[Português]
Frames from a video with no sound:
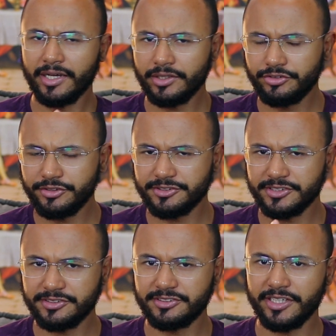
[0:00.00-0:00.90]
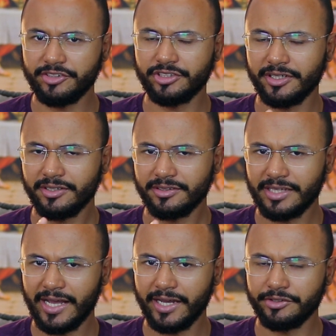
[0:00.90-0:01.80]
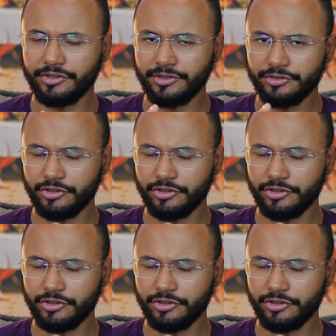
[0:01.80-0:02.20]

antes que seja tarde